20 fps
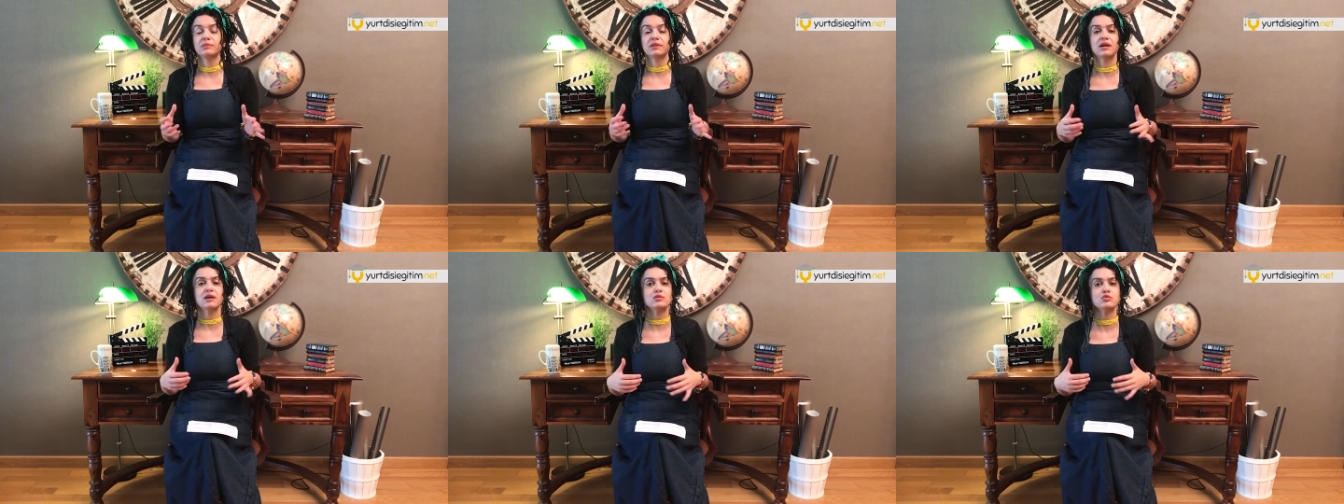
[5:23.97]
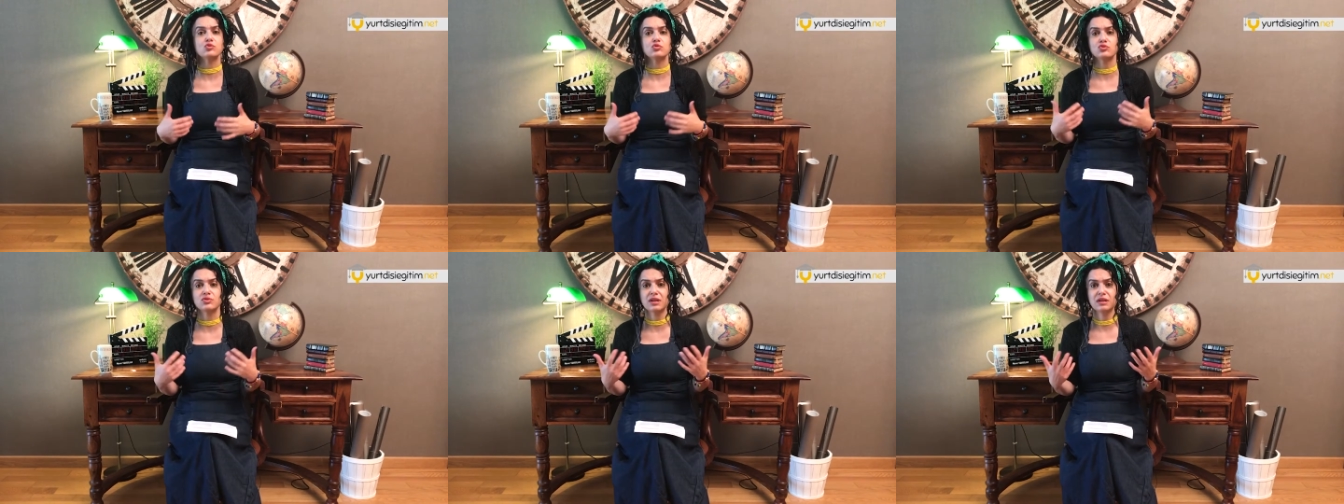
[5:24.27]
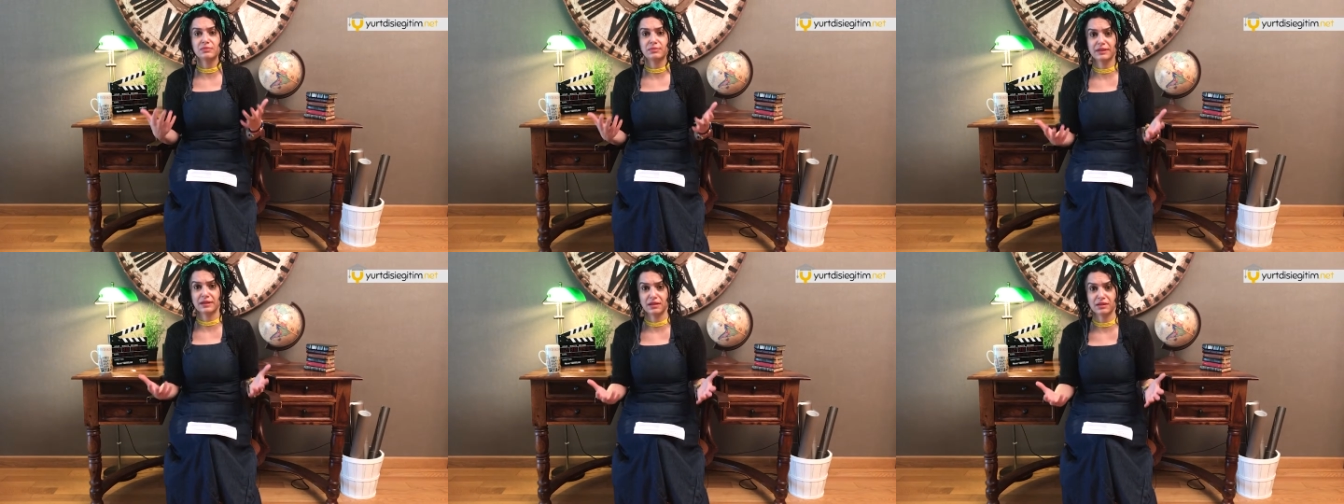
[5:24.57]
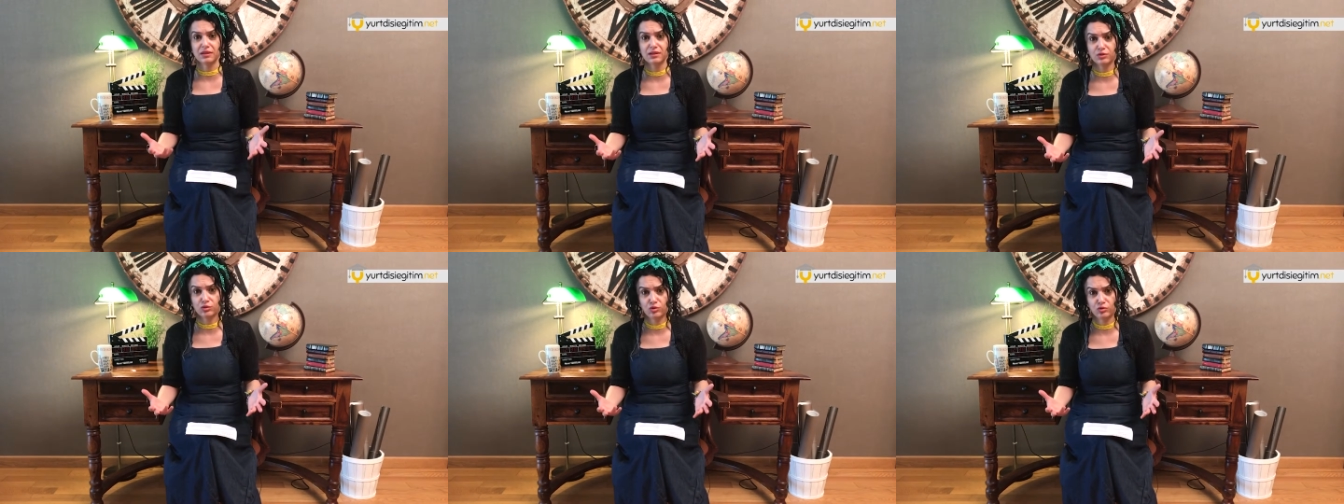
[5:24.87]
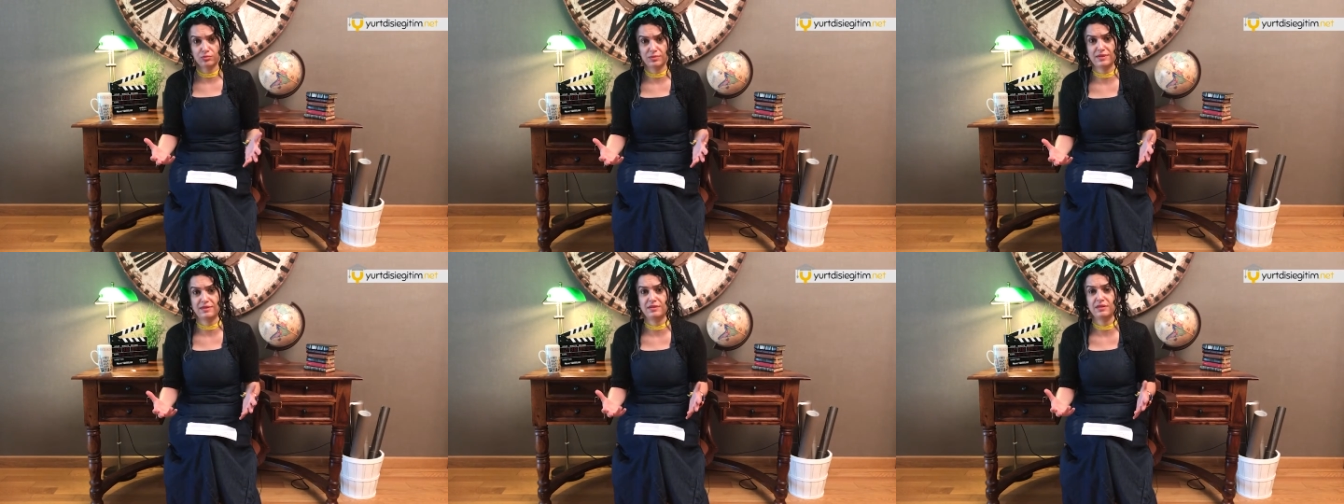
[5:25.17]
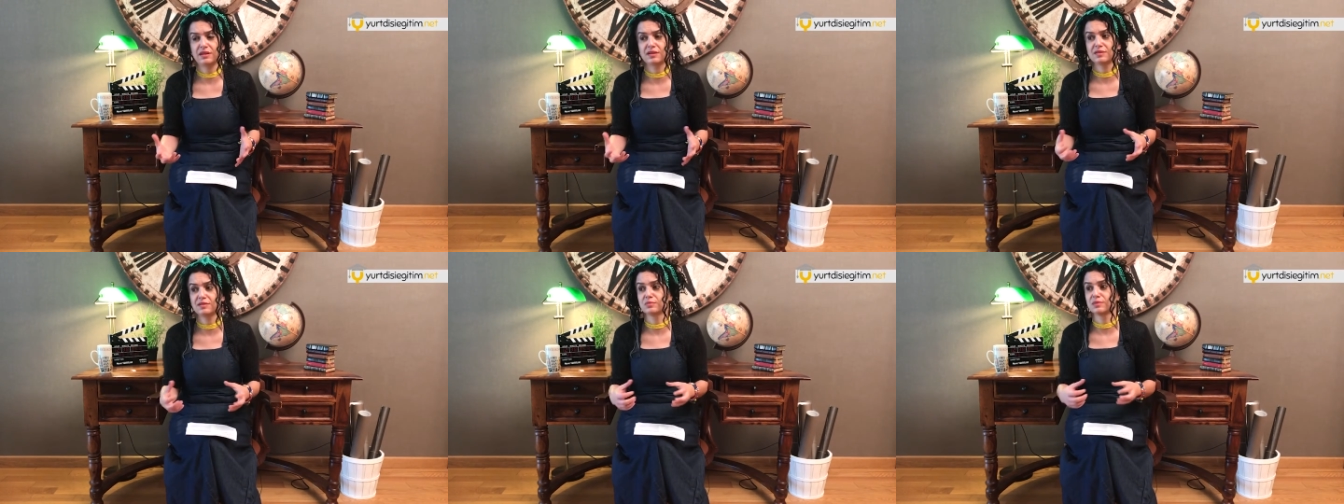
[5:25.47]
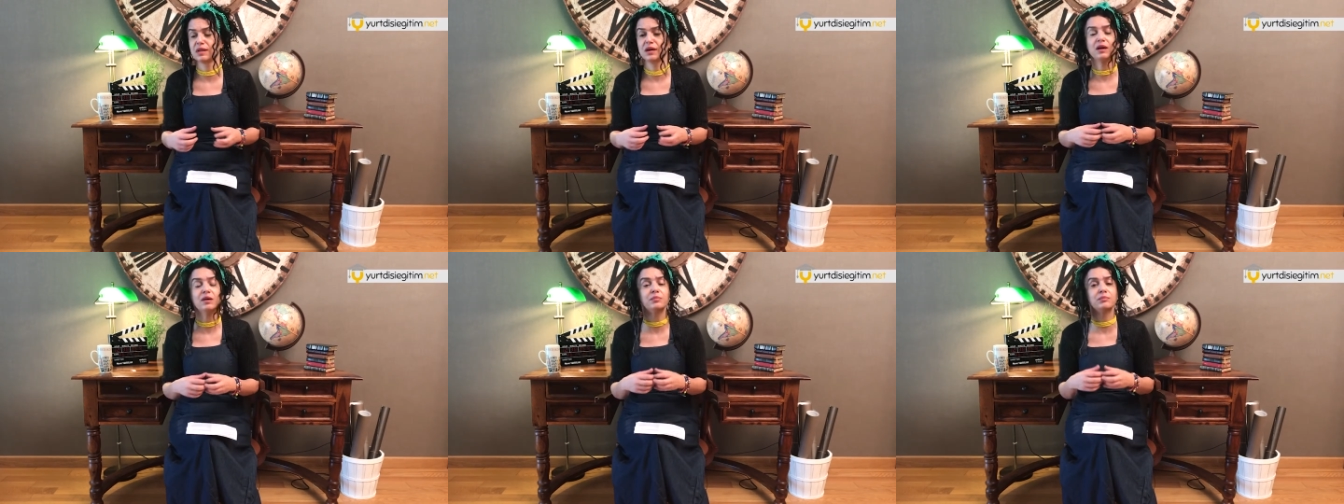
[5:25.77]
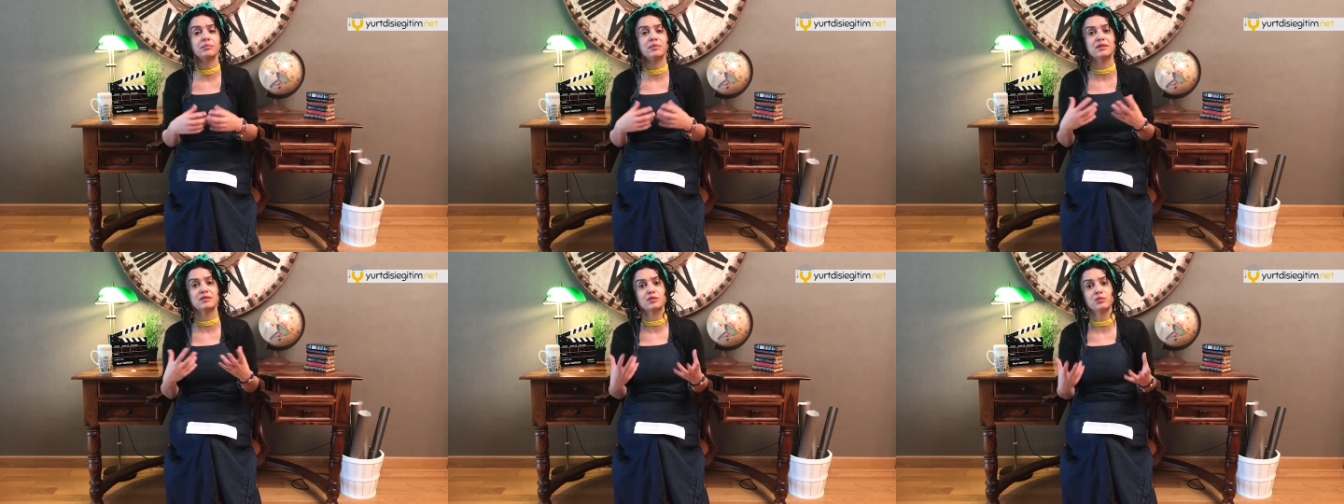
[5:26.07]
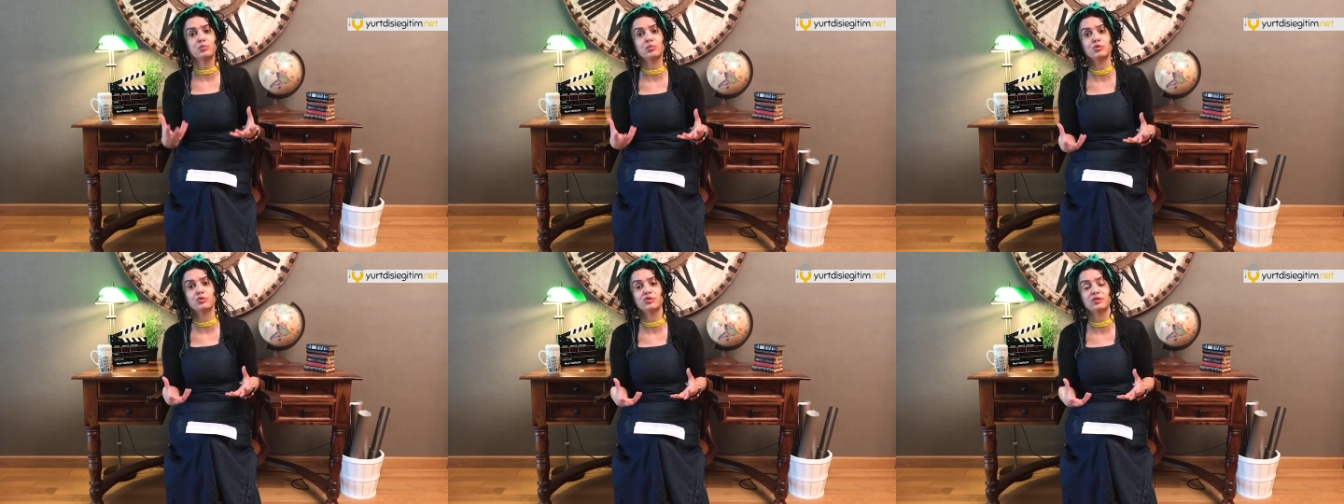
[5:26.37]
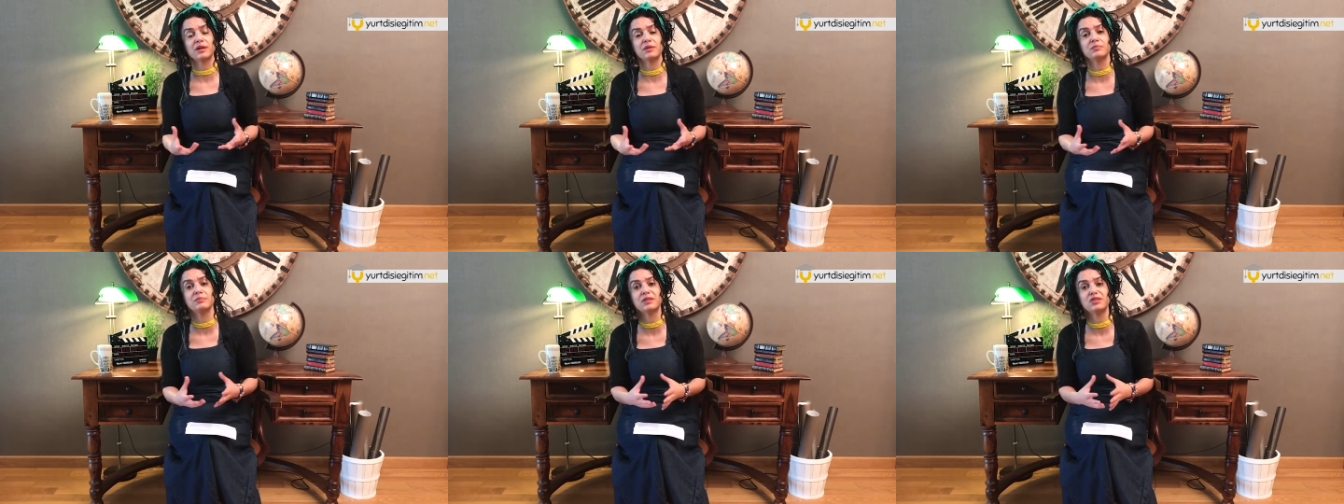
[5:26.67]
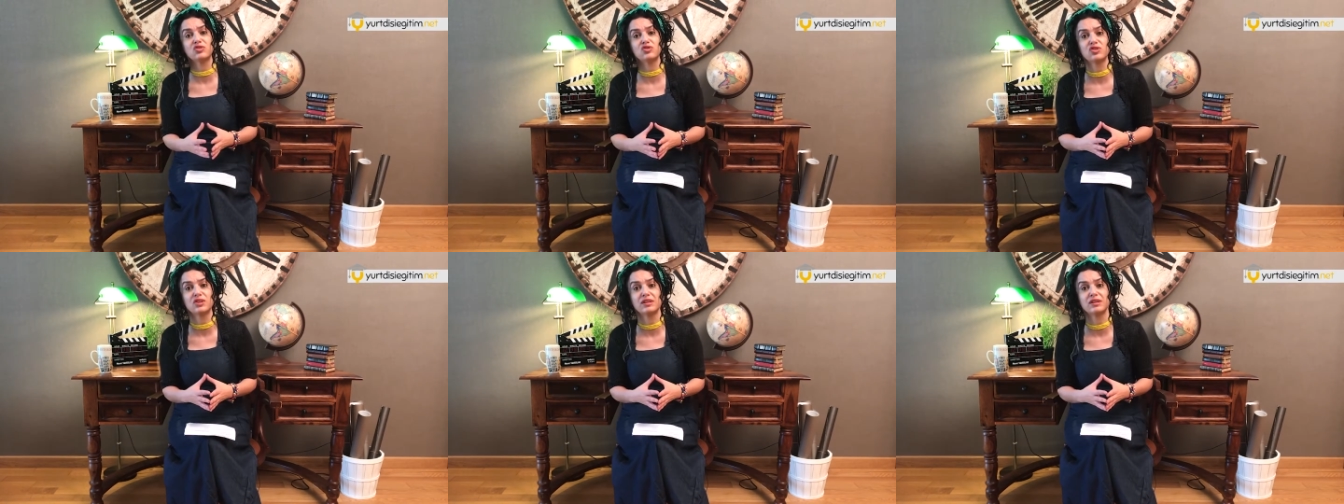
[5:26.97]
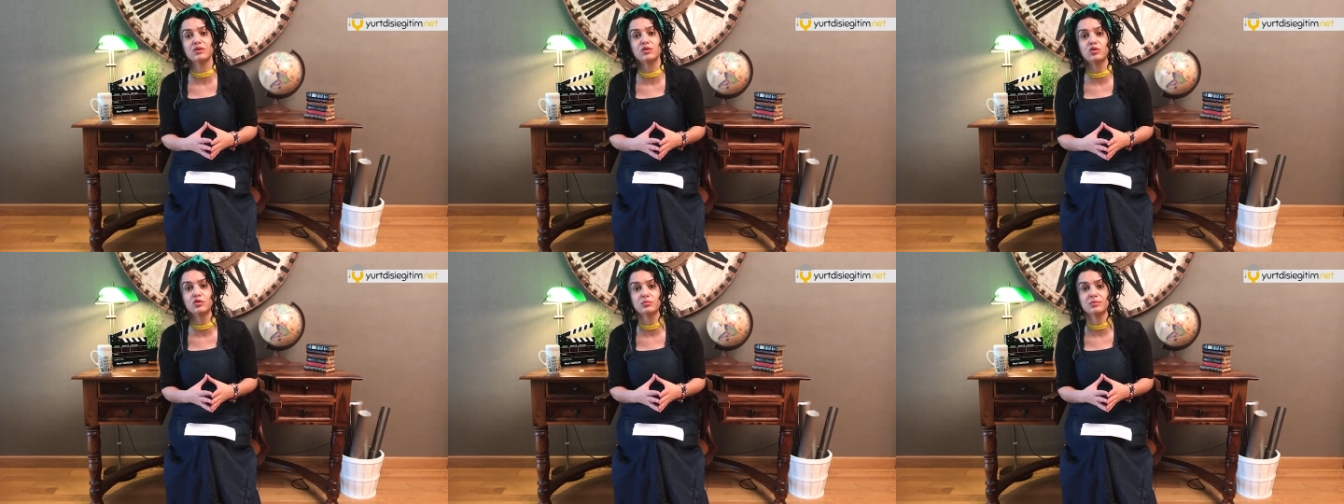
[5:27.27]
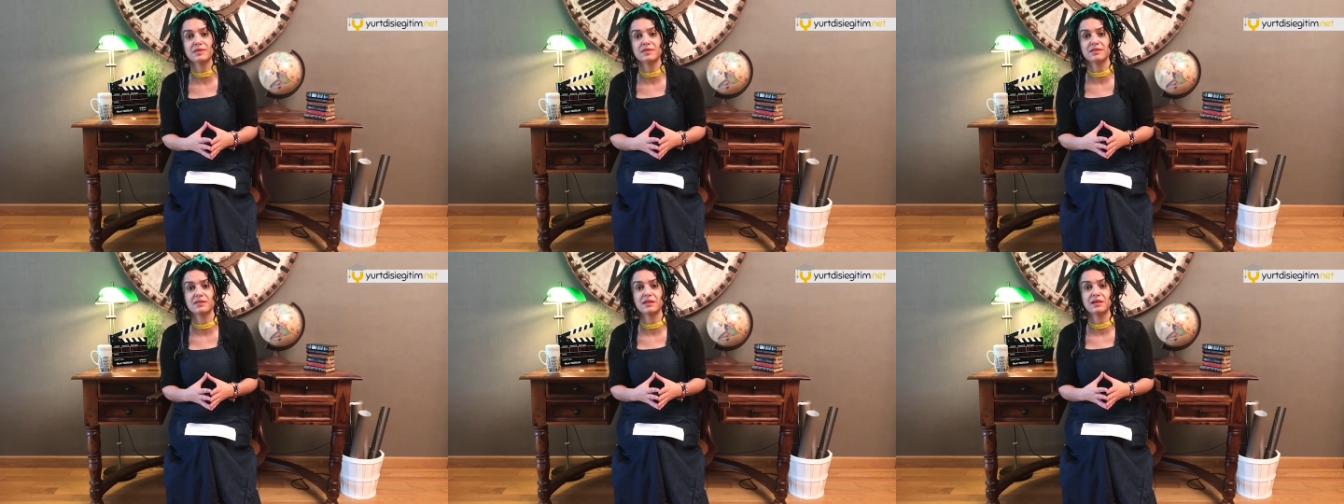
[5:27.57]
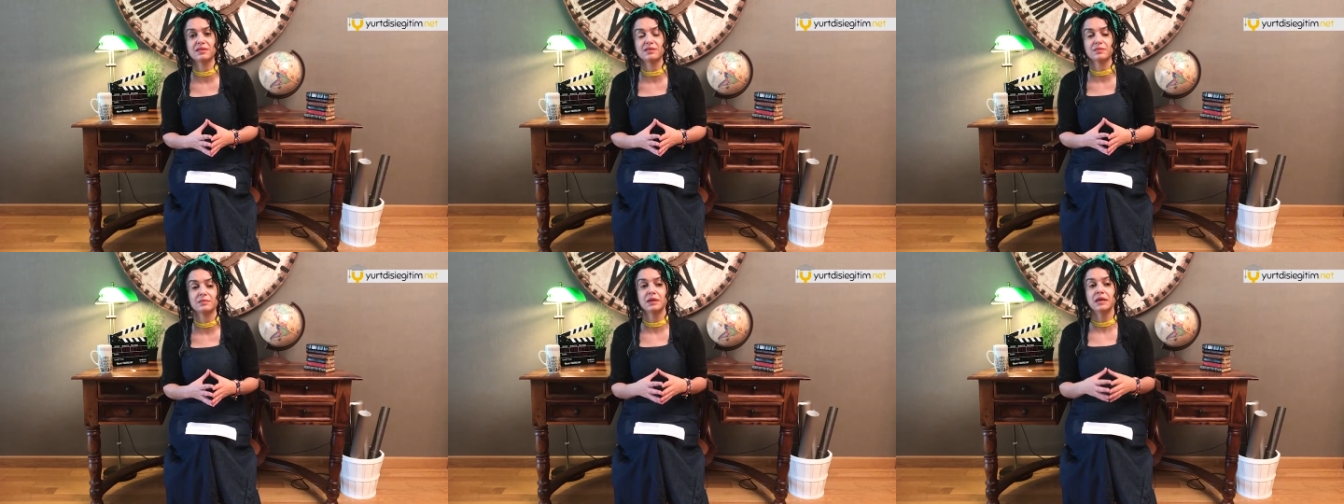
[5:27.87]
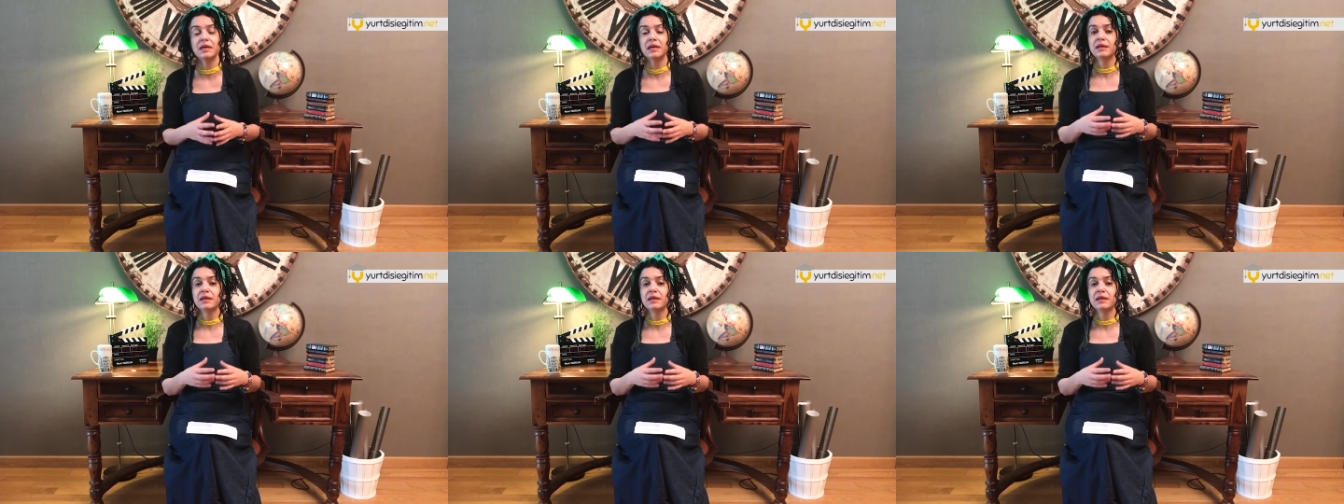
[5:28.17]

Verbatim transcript: Daha sosyal bir alan olması lazım. Daha metropoliten bir şehir olması lazım.